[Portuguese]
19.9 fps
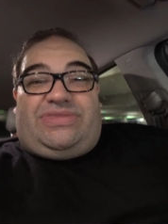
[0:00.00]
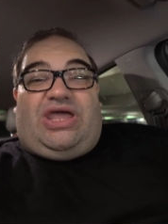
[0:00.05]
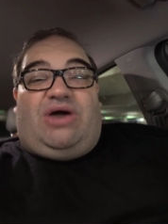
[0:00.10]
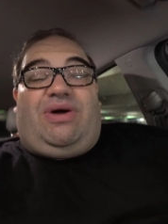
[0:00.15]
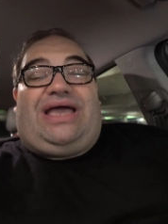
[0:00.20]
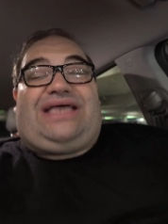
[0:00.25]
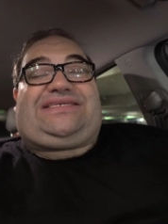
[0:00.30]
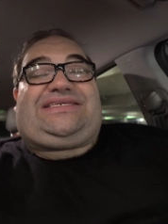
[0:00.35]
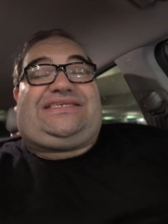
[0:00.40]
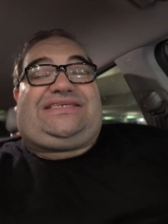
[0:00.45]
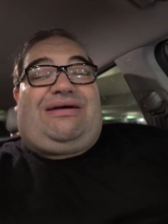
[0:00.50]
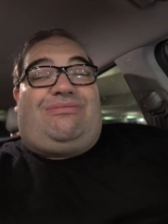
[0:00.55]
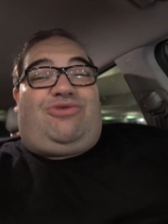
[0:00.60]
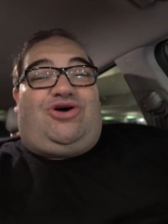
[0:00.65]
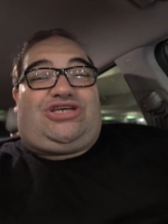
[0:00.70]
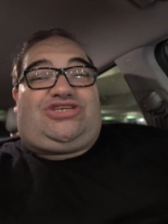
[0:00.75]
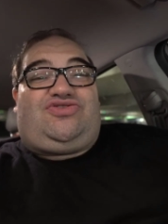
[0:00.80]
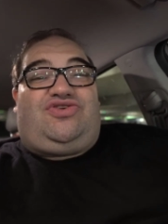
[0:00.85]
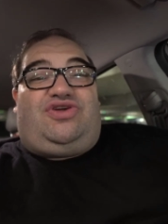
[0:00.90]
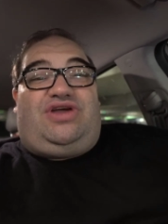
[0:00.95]
Então essas
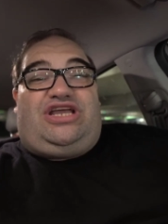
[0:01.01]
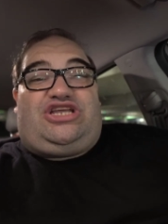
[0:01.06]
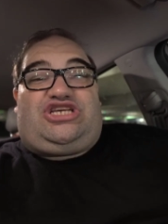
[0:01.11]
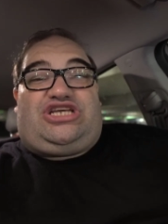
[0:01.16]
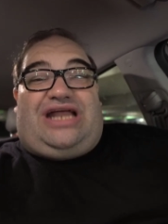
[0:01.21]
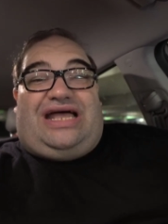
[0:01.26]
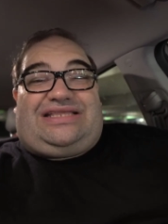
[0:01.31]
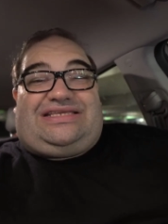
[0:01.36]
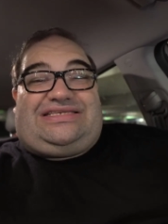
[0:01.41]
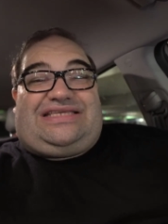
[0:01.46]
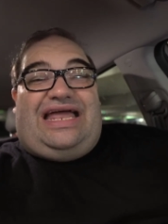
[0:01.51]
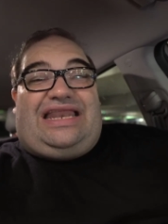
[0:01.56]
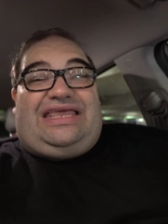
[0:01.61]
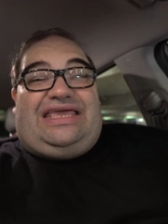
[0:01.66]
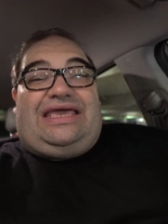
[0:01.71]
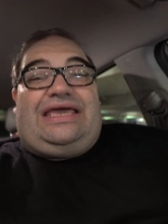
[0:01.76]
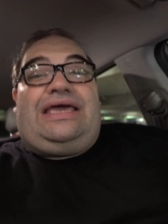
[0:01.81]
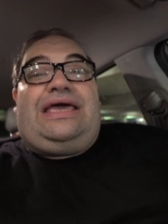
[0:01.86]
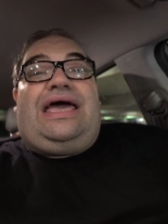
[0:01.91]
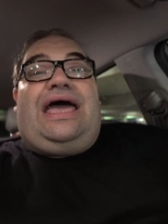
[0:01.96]
amostras foram retiradas
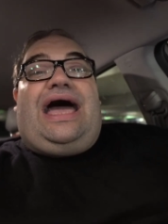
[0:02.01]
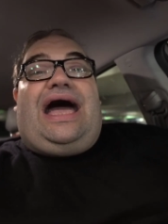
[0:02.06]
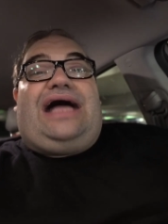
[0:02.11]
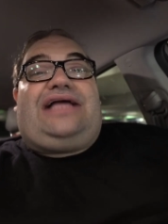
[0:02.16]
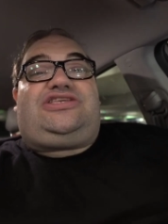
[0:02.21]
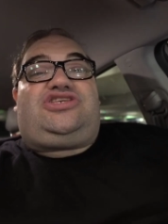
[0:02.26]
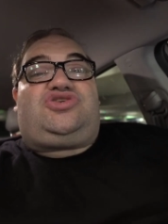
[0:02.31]
dali. A